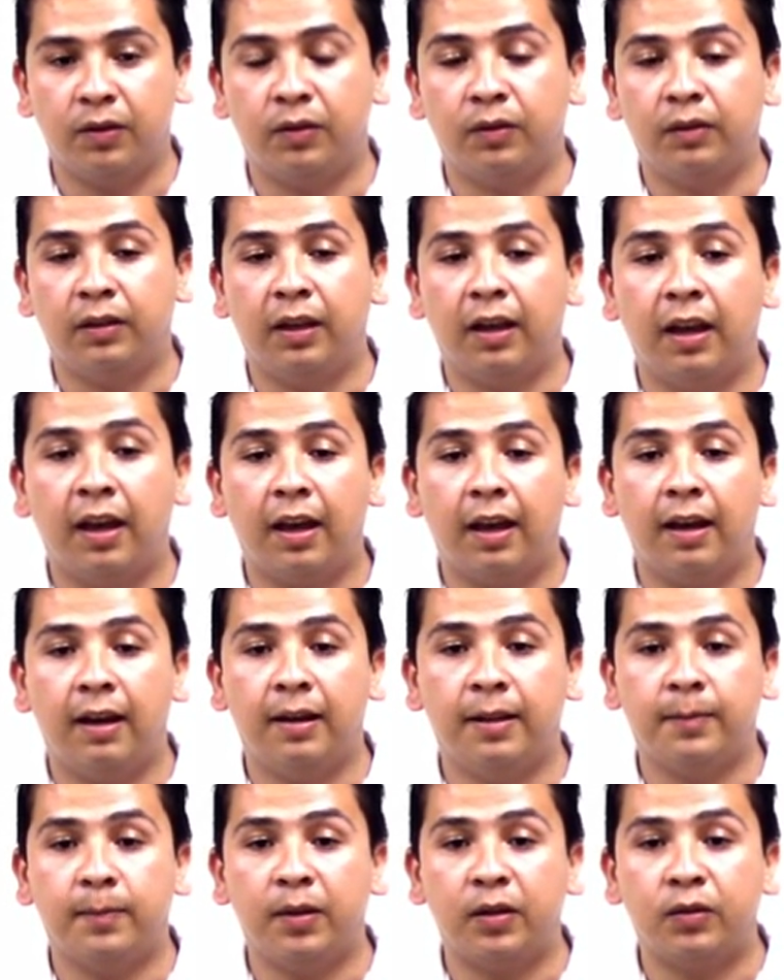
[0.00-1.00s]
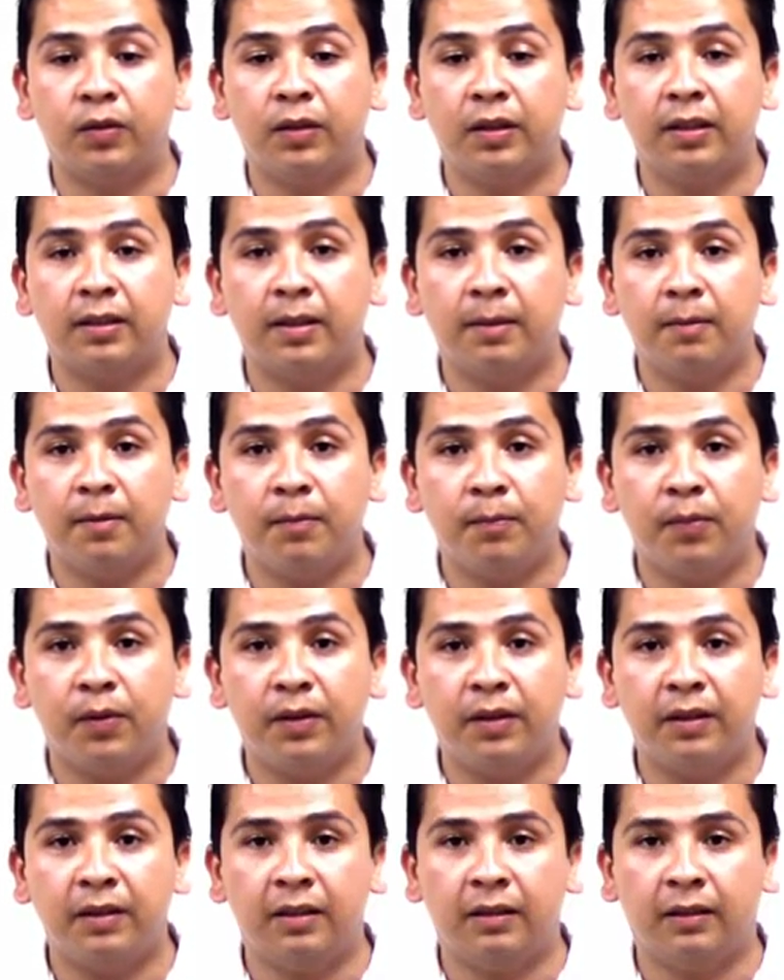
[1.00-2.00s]
donde las personas también
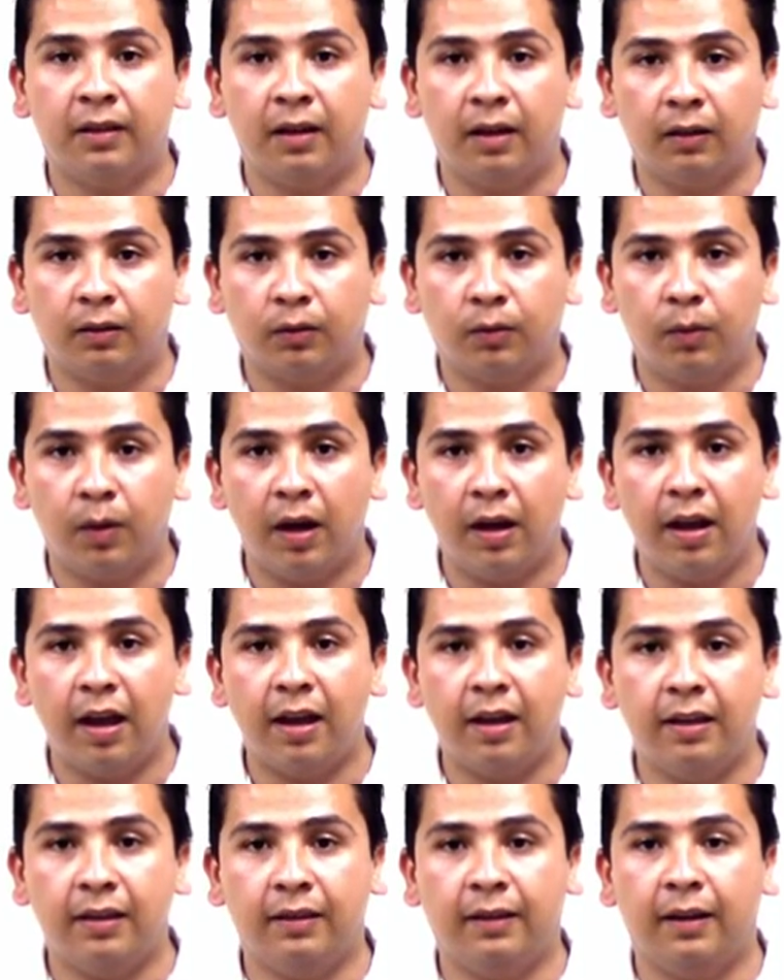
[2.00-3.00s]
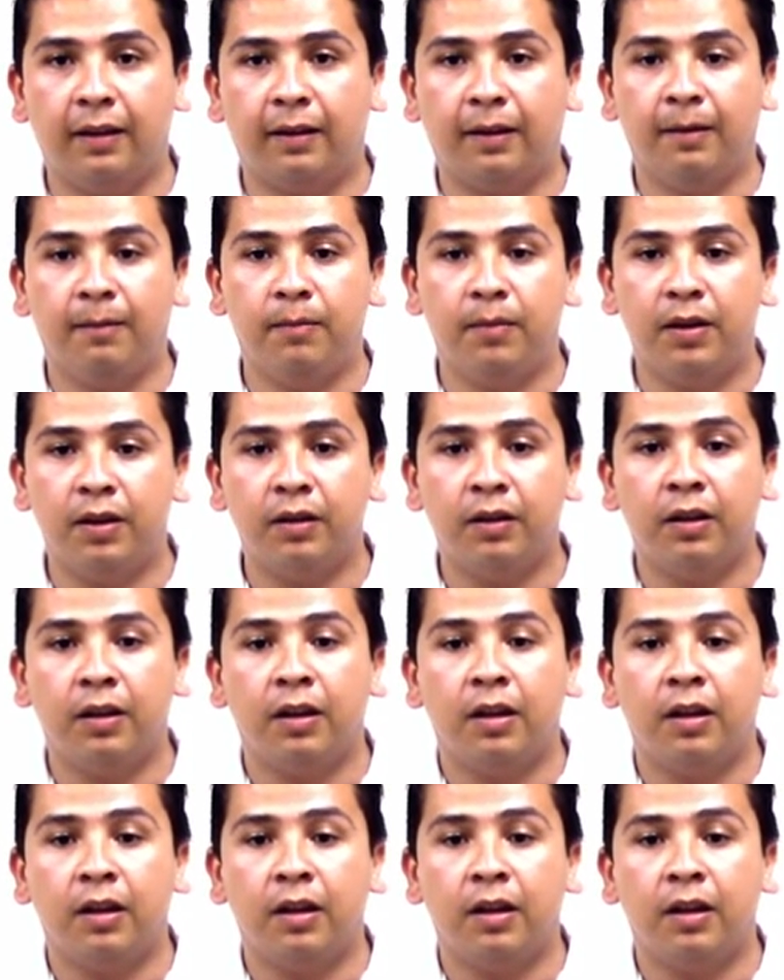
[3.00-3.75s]
pueden interactuar e intercambiar